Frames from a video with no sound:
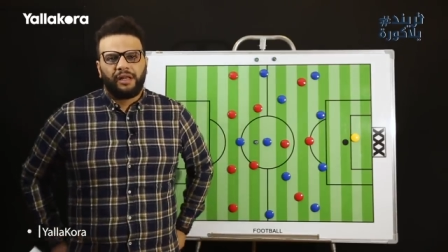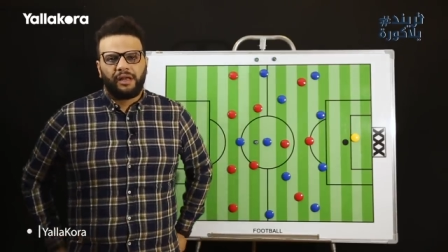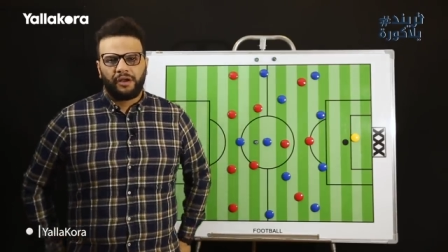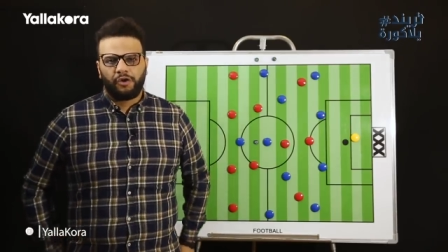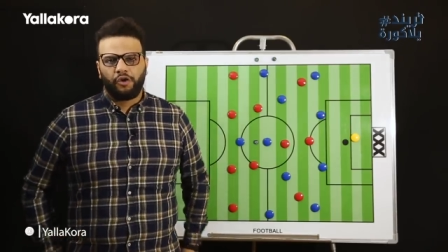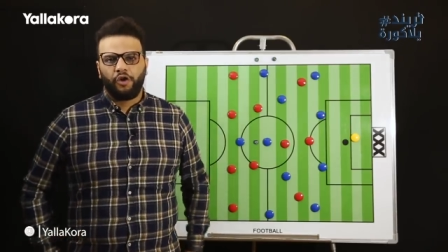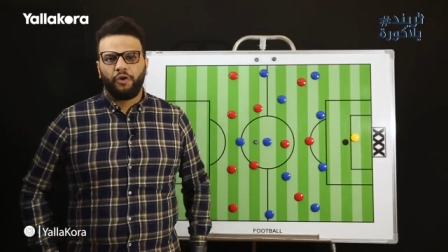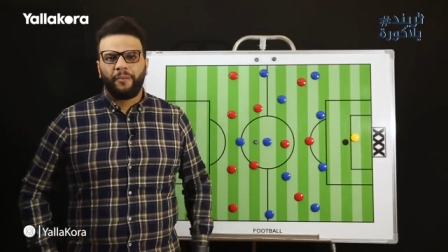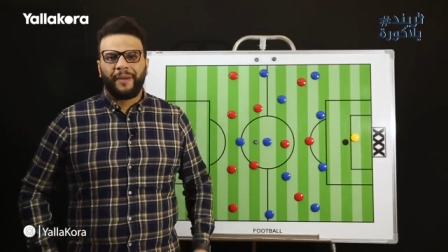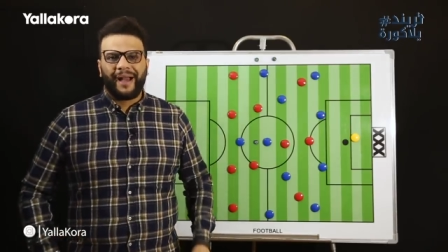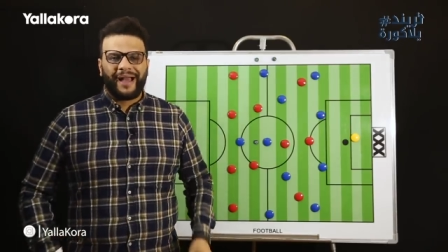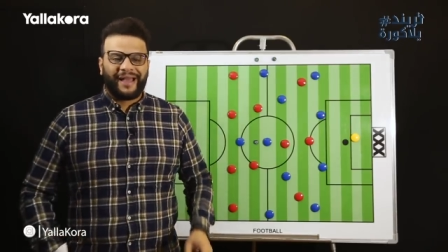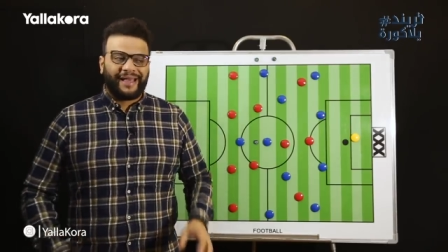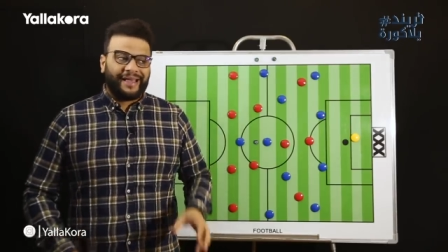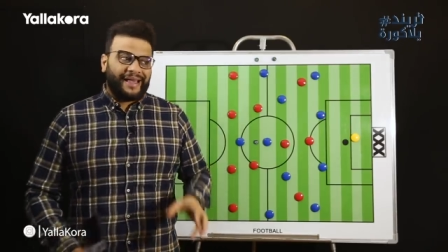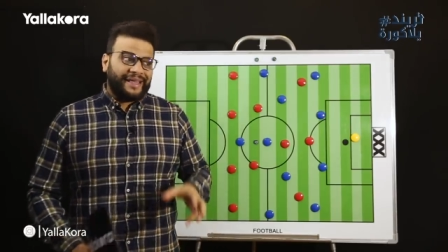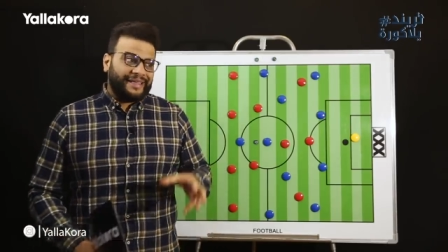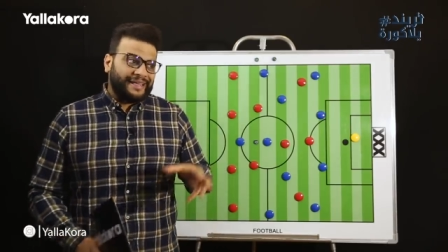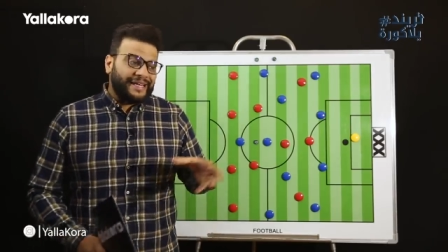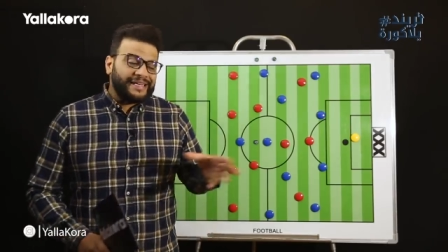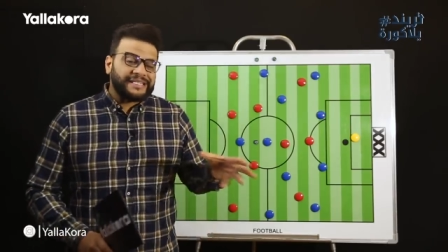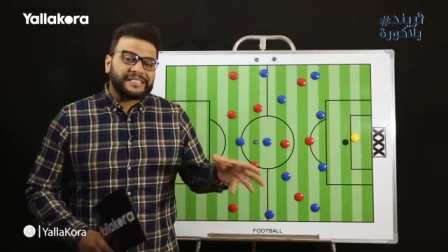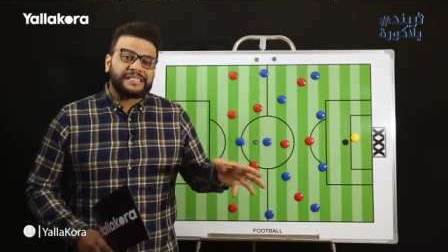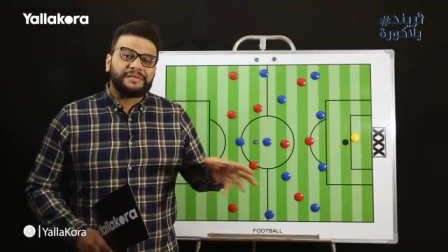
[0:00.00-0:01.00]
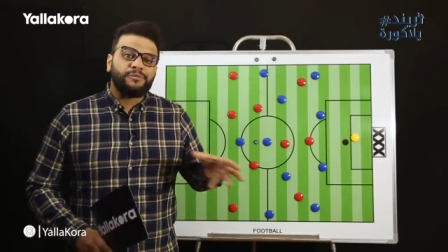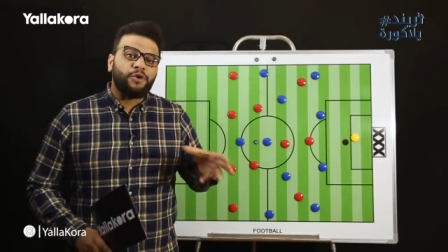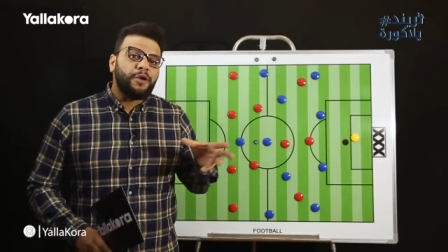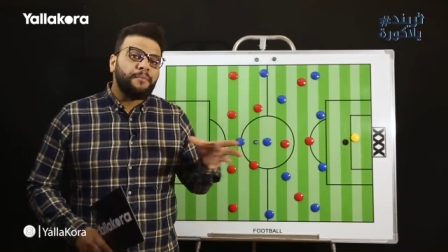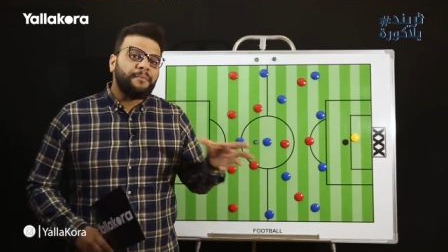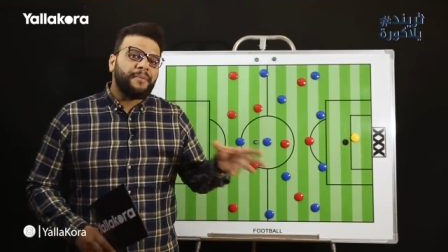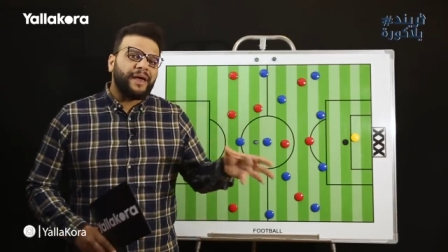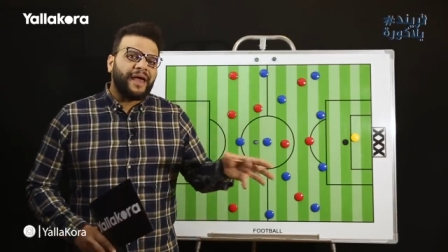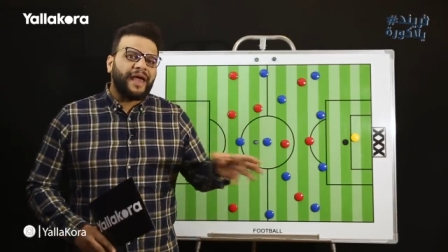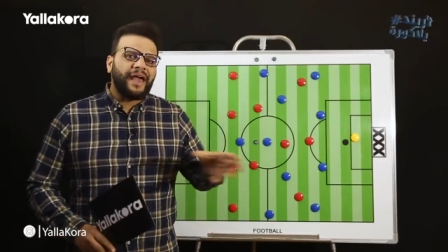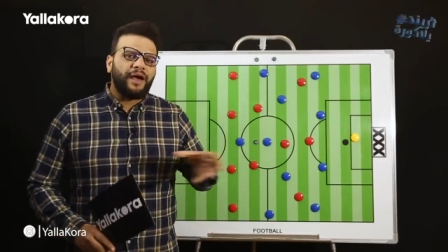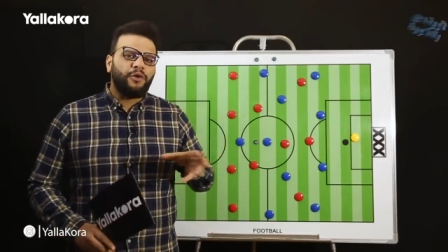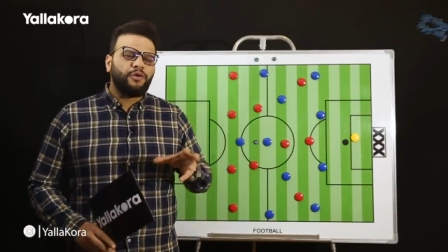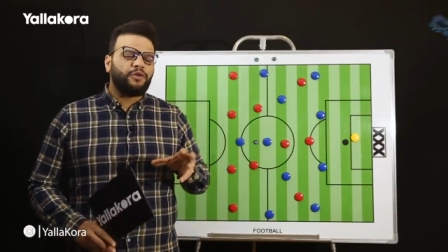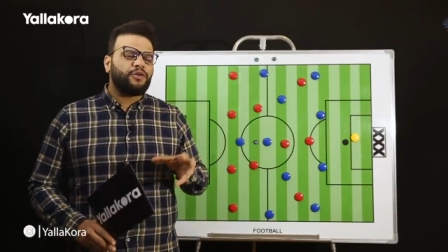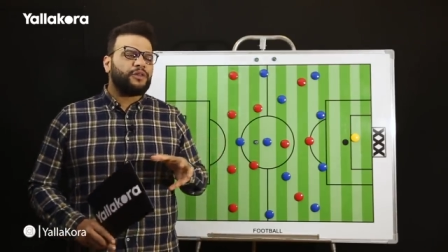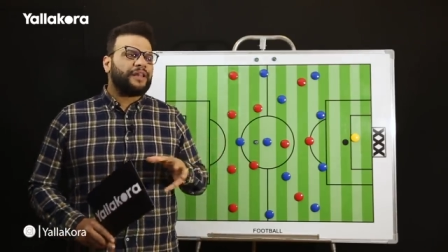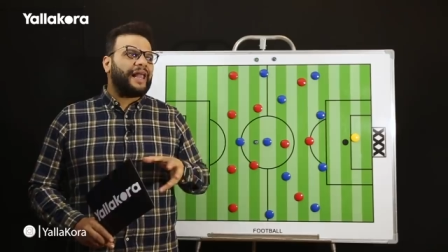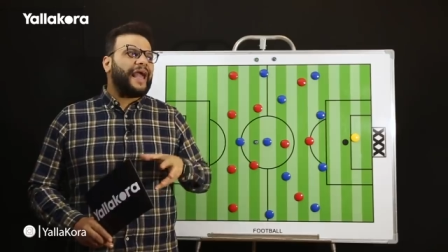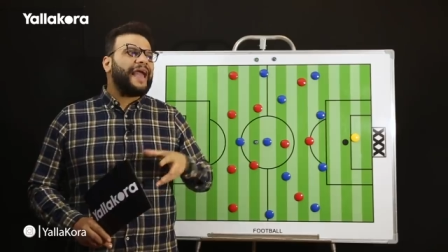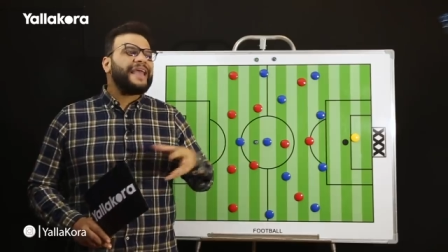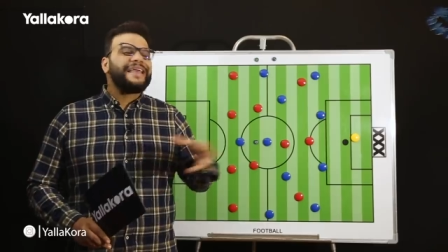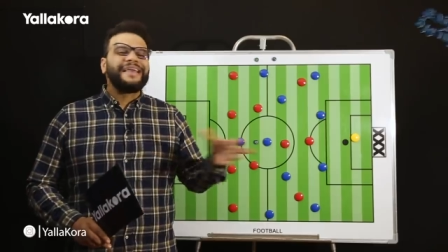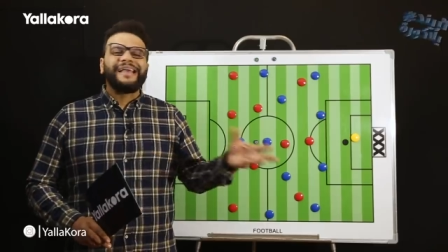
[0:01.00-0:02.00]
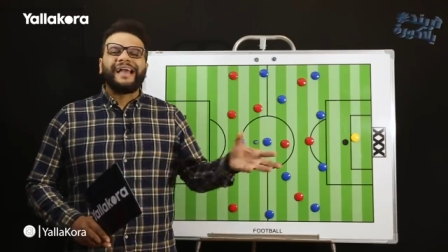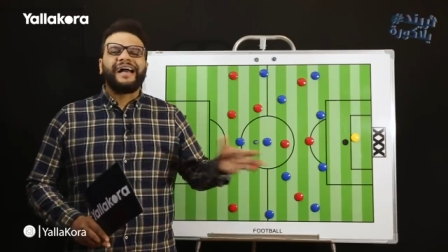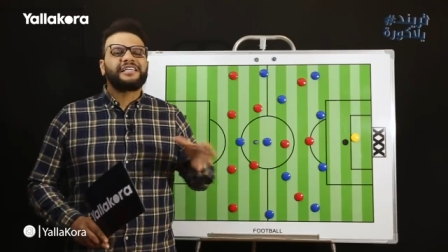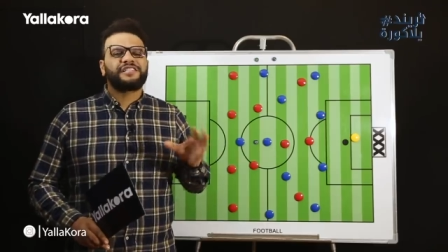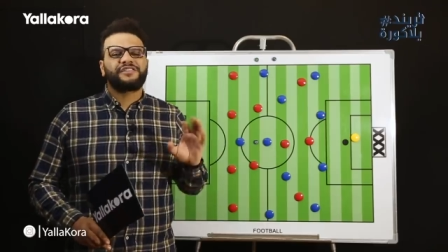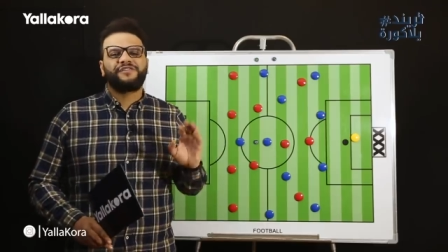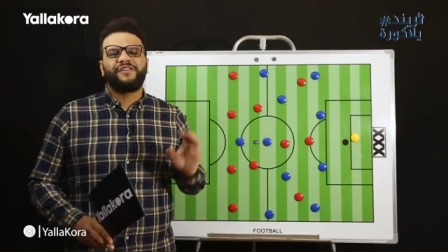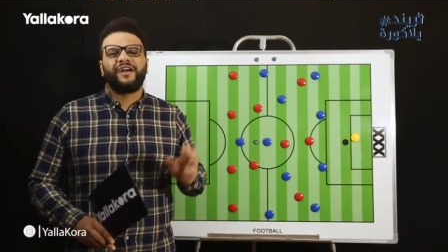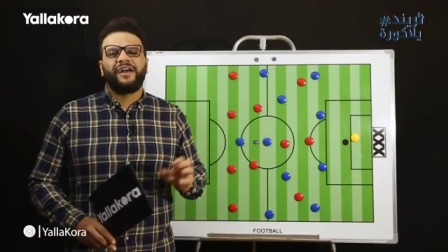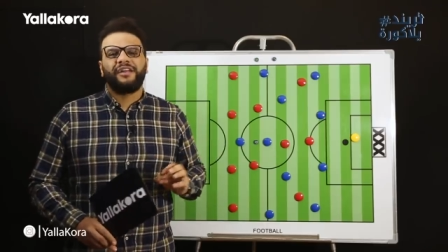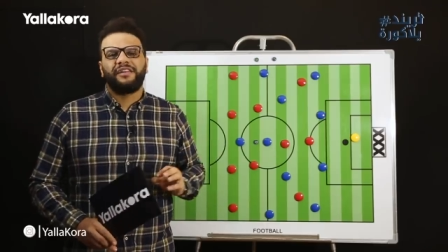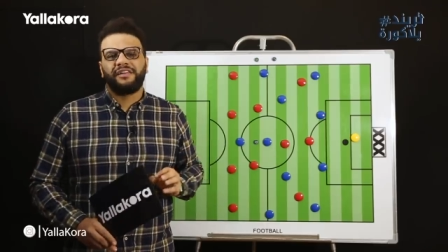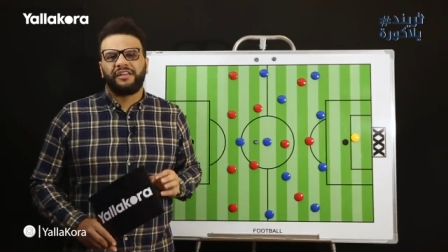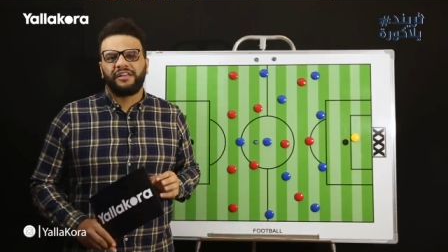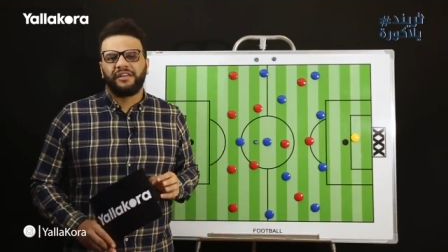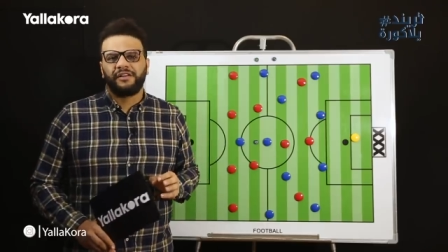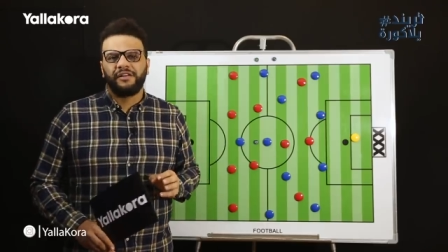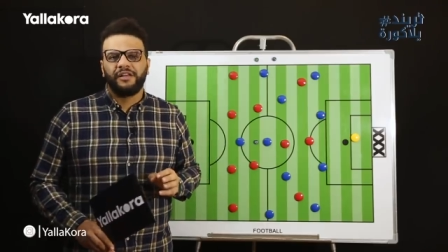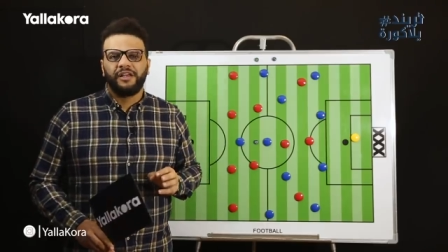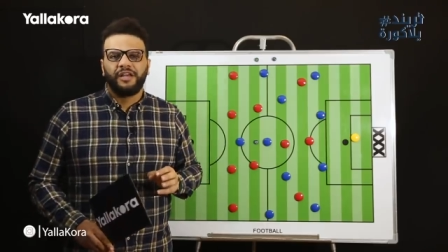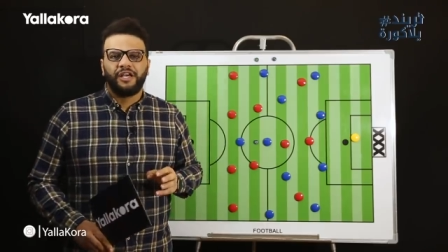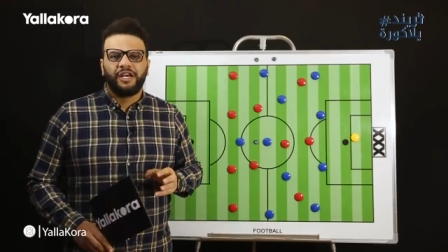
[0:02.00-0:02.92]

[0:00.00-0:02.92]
الجمعه الجاي درس مهم قوي لاي جهاز فني